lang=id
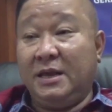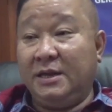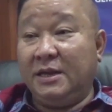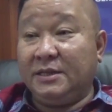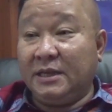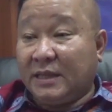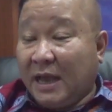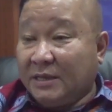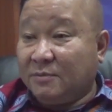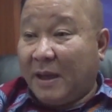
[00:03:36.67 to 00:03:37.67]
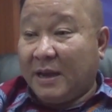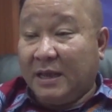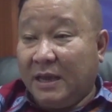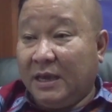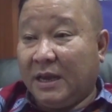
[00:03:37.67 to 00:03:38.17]
identitas
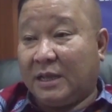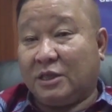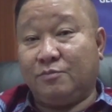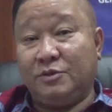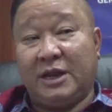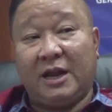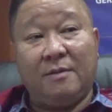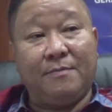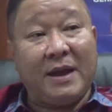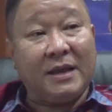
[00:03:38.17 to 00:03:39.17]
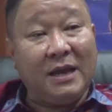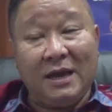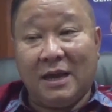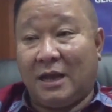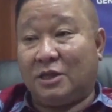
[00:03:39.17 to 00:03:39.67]
parkir ataupun seragam
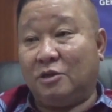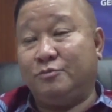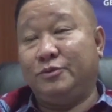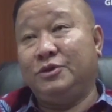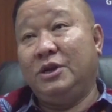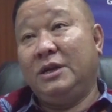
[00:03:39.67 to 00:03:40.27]
parkir ataupun